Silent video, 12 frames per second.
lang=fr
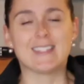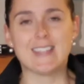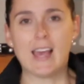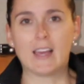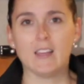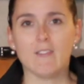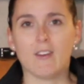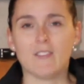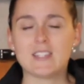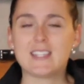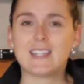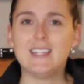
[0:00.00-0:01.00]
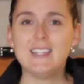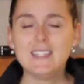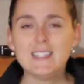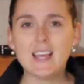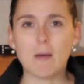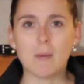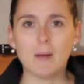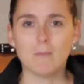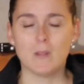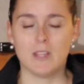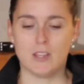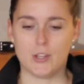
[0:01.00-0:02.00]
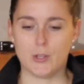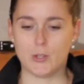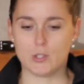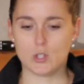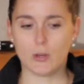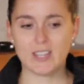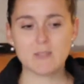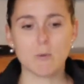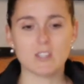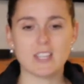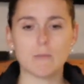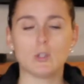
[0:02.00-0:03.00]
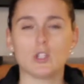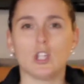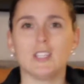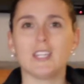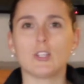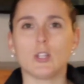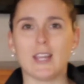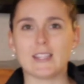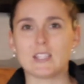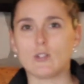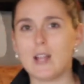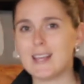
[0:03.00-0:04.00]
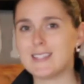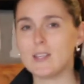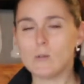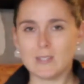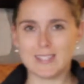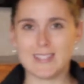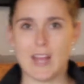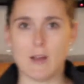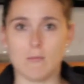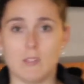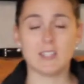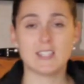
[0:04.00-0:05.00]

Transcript: qui arrive, en fait, c'est que les ligaments euh, sont responsables de tenir ton articulation stable.